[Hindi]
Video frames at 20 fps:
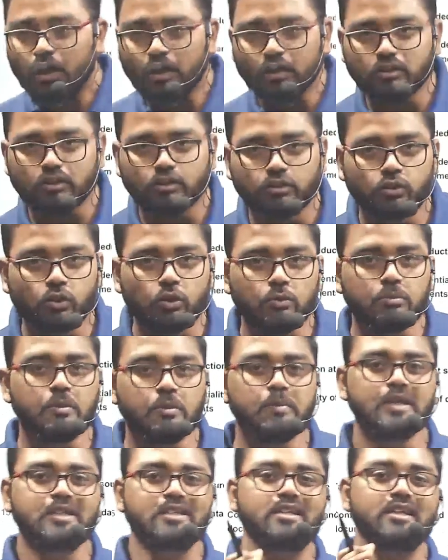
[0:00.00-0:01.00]
और जो भी
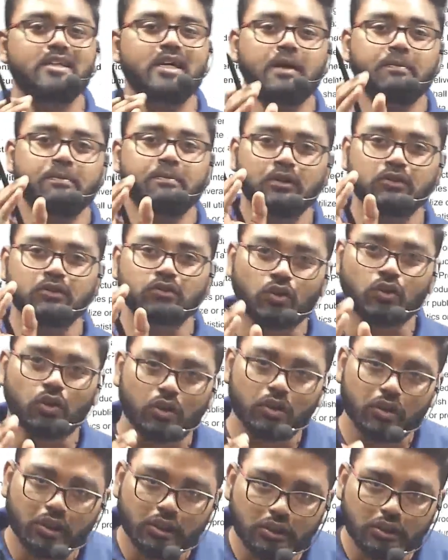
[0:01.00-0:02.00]
बच्चे यहाँ पर
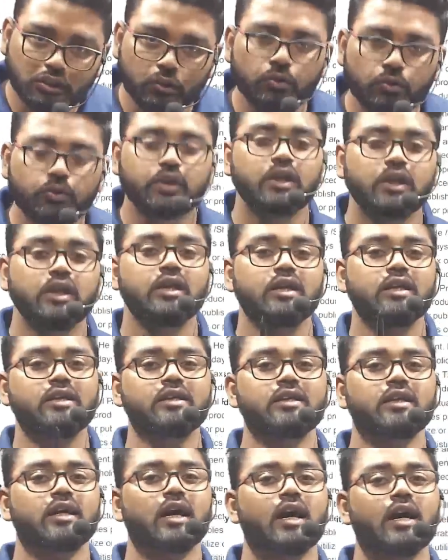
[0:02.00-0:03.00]
शॉर्ट लिस्ट होंगे
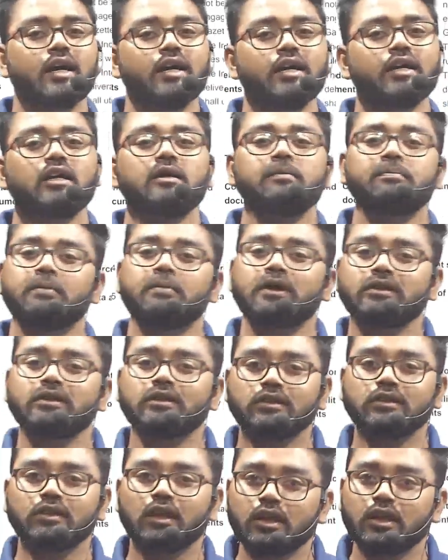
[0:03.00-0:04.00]
इनका एक
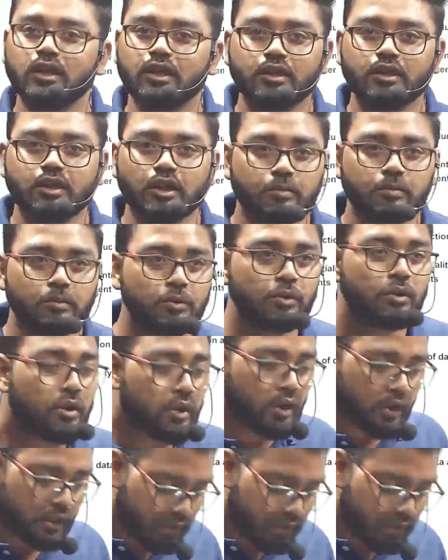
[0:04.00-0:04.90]
पर्सनल इंटरव्यू